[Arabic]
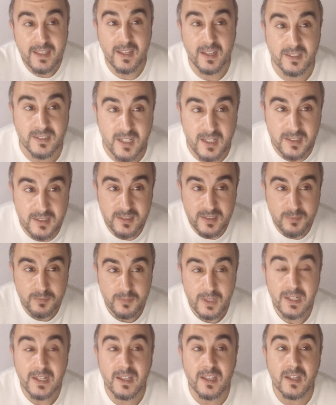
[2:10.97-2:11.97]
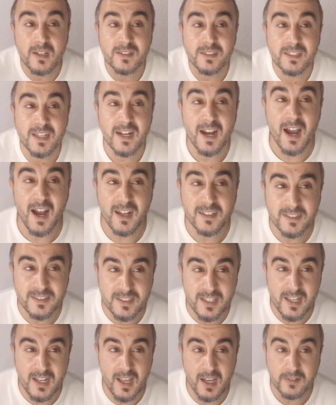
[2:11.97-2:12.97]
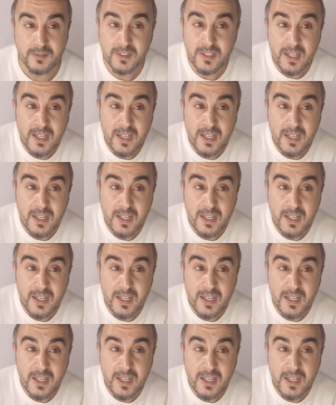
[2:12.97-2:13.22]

كتقدم الاقتراحات ديالها